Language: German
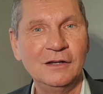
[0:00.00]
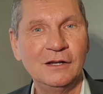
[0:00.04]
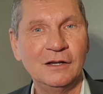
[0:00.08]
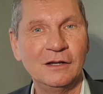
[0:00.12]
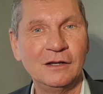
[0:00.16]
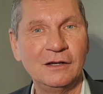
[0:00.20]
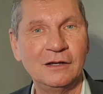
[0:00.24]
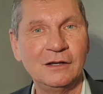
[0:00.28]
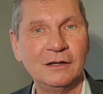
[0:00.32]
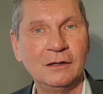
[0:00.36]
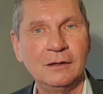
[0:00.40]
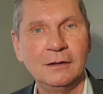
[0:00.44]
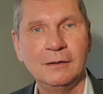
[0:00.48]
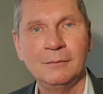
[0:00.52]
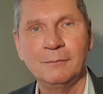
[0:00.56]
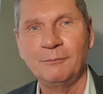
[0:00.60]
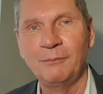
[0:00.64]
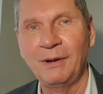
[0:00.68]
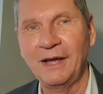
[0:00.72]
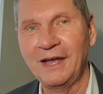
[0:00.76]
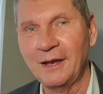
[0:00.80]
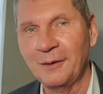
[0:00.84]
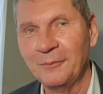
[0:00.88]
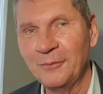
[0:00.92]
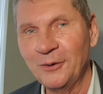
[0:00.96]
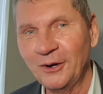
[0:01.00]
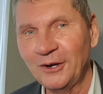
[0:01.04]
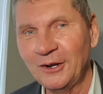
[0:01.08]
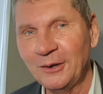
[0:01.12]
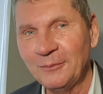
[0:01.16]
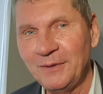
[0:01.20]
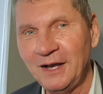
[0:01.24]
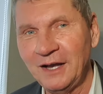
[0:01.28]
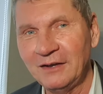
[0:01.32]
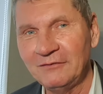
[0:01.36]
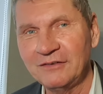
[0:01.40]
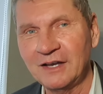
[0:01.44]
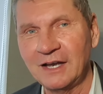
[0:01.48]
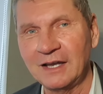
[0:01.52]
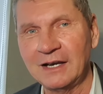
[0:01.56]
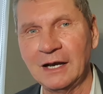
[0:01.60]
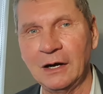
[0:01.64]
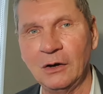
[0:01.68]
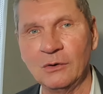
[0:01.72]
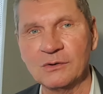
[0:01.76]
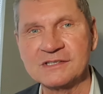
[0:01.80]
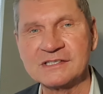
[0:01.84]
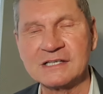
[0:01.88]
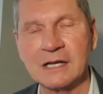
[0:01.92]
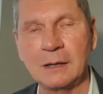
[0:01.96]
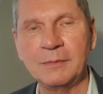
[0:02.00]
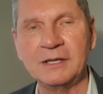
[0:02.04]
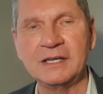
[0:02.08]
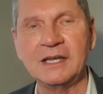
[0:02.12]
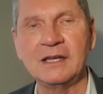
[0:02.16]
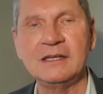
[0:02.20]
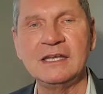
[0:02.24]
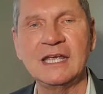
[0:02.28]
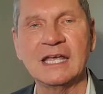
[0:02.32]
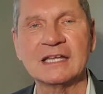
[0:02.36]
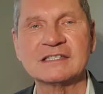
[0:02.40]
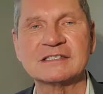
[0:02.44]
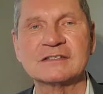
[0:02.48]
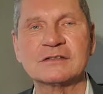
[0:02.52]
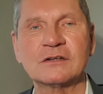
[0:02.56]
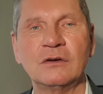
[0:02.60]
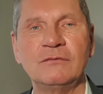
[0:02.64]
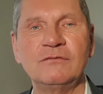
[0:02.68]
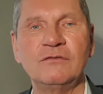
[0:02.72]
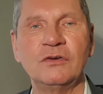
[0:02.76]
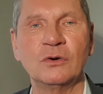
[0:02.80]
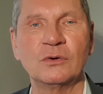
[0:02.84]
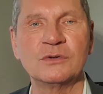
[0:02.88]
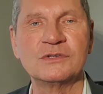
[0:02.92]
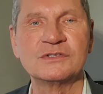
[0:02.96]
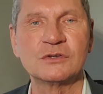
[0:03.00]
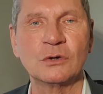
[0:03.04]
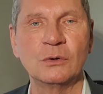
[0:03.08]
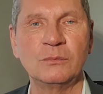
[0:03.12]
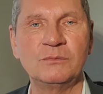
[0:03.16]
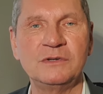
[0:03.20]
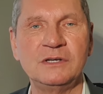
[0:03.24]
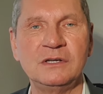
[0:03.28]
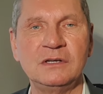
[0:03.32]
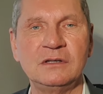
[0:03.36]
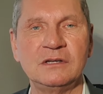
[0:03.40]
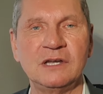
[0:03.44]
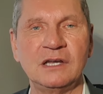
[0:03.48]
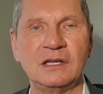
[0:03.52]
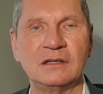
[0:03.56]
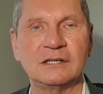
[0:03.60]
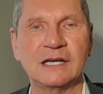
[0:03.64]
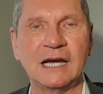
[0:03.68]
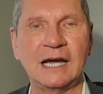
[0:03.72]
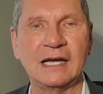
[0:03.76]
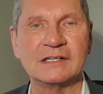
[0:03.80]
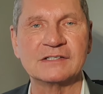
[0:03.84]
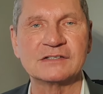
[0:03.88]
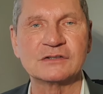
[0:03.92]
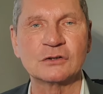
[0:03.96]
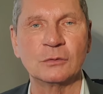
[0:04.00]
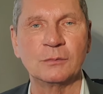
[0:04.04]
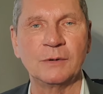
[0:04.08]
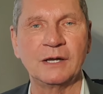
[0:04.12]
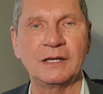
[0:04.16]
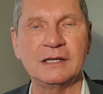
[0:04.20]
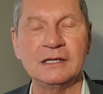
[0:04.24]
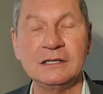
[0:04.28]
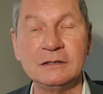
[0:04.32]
Äh, bei Herrn Höcke machen wir eine Ausnahme, denn jetzt können wir uns um die Details kümmern.